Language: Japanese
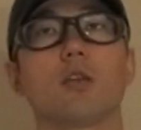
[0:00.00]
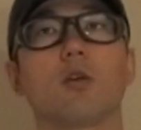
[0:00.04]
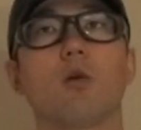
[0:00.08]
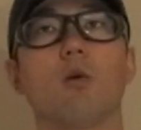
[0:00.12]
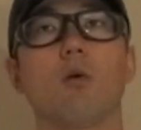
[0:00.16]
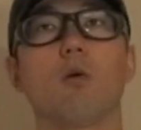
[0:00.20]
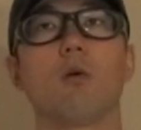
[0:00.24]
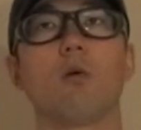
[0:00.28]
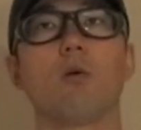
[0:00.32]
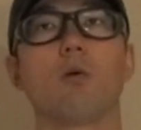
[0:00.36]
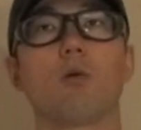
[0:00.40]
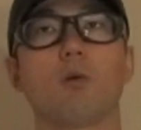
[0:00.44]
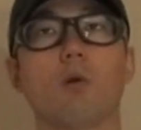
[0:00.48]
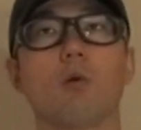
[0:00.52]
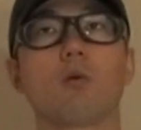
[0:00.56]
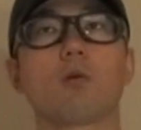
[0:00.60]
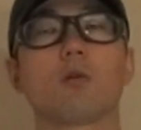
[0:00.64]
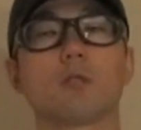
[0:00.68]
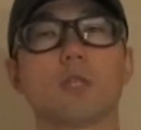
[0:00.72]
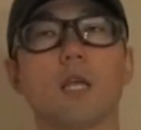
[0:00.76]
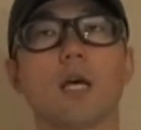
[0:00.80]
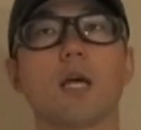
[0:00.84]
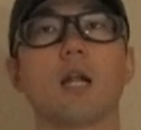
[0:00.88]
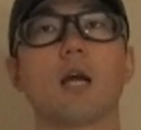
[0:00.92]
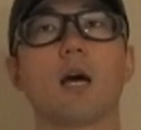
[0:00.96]

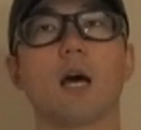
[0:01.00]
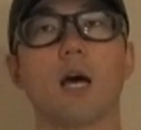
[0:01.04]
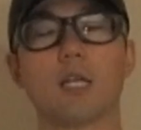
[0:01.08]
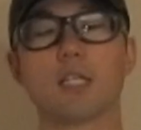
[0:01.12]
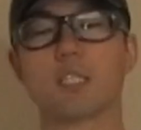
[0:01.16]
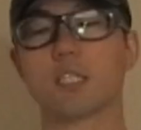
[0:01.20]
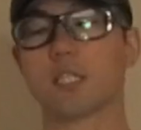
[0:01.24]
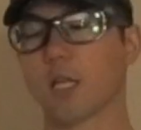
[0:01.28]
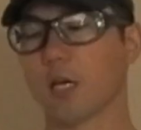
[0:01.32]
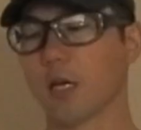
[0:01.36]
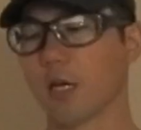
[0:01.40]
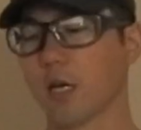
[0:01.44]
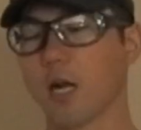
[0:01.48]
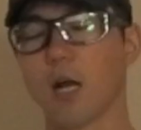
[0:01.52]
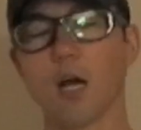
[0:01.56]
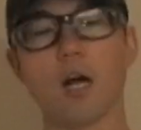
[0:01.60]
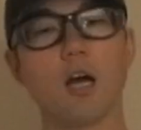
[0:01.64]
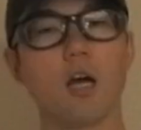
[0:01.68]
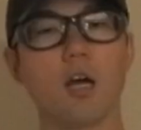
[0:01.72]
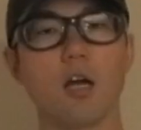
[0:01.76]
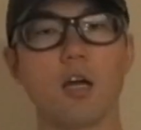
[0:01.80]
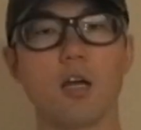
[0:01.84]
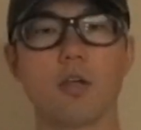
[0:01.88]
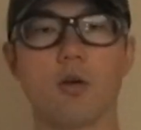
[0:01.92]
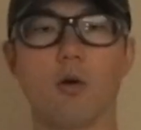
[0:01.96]
567,8だか
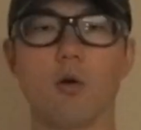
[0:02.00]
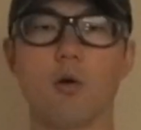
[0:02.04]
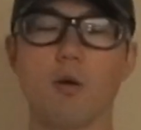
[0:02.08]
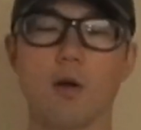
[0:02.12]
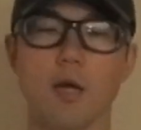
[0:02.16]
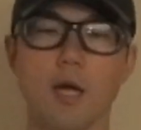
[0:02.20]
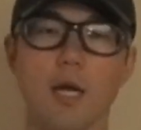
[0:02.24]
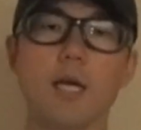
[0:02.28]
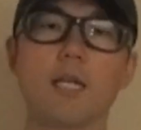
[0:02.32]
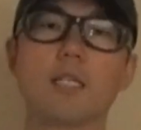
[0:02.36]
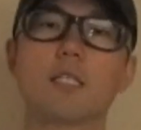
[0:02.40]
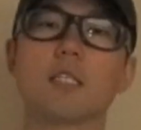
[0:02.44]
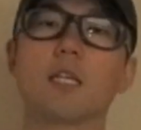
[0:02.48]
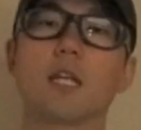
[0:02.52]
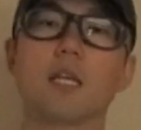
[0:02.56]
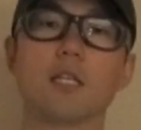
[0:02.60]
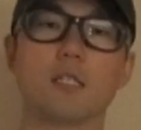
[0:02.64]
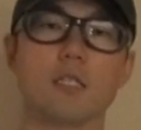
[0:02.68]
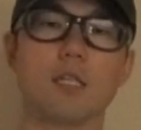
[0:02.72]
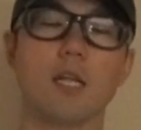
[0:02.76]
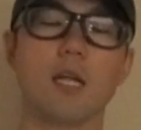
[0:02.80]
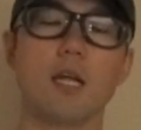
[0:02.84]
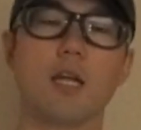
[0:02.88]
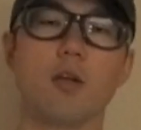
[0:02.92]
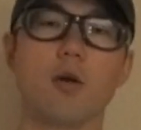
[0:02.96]
ら4ヶ月で
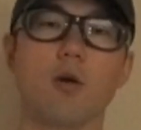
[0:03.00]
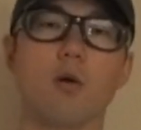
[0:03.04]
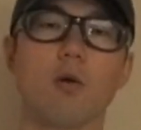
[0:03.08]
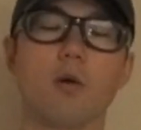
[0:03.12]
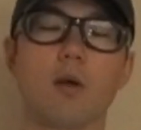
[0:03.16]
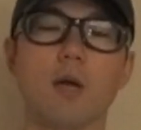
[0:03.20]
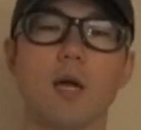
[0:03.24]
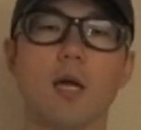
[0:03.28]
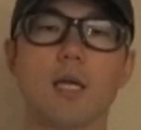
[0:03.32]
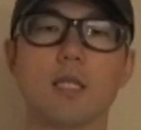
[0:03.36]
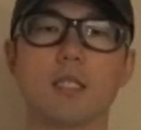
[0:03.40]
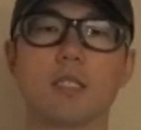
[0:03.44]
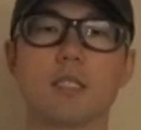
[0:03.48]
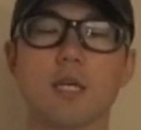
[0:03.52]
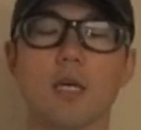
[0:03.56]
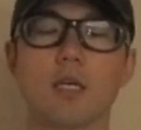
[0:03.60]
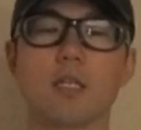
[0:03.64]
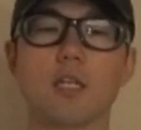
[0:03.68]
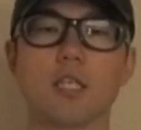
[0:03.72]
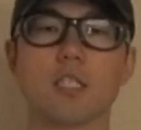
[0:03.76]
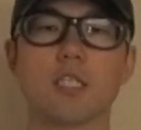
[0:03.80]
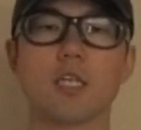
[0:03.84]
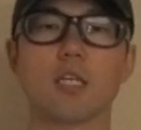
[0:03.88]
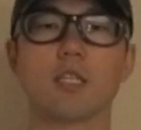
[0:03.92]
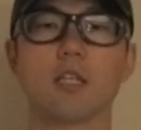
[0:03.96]
すね4ヶ月
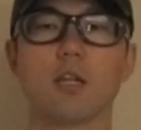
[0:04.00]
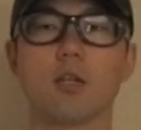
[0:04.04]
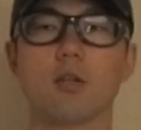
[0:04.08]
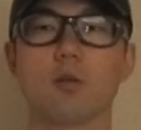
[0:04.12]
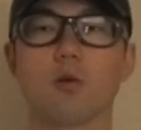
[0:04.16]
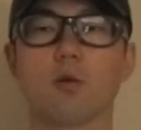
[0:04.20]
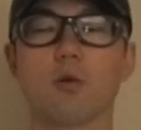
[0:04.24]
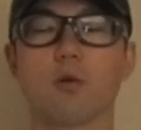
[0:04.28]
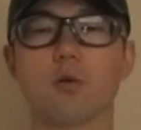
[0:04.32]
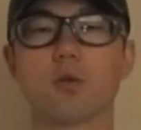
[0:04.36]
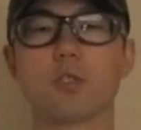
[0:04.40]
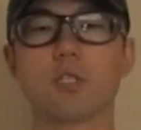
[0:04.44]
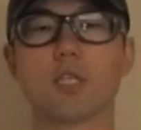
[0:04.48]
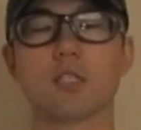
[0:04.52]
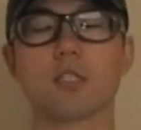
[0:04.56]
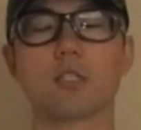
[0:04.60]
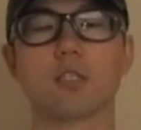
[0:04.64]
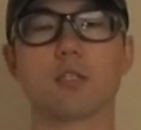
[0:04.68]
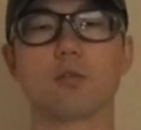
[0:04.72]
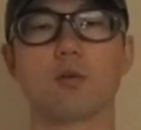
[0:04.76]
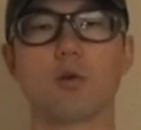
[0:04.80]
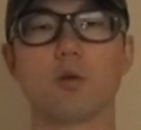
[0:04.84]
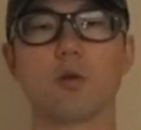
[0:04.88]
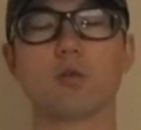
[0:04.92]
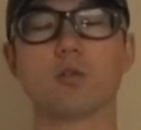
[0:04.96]
間でチャンネル登録者
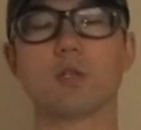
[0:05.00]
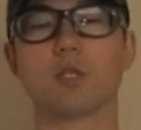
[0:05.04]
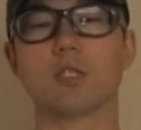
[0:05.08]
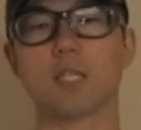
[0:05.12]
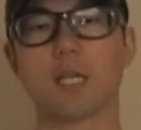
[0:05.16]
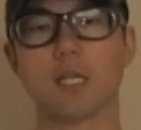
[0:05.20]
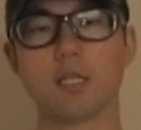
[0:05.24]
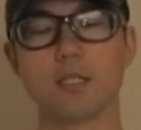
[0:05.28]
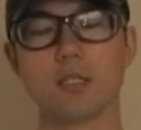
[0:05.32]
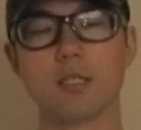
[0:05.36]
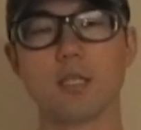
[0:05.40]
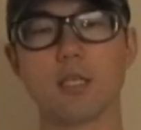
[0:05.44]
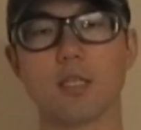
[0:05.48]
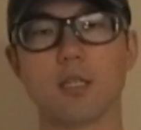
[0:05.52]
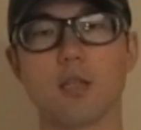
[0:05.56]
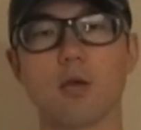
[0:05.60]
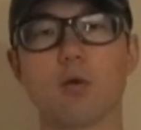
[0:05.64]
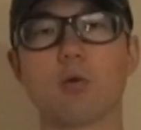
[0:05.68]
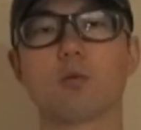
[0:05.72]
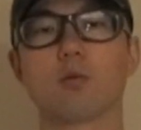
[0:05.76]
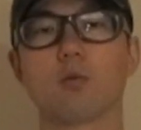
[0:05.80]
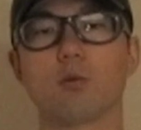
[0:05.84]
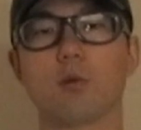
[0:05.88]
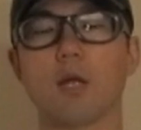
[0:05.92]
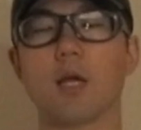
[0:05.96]
数およそ1000人って
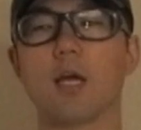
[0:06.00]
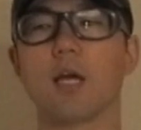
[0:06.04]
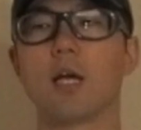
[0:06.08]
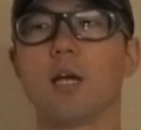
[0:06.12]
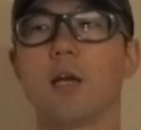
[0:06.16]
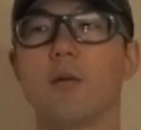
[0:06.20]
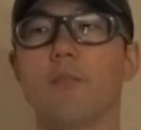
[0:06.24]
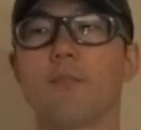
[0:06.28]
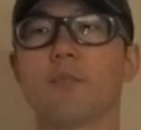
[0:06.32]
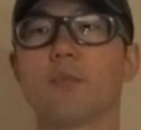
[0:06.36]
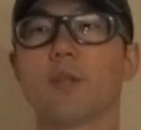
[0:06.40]
ことで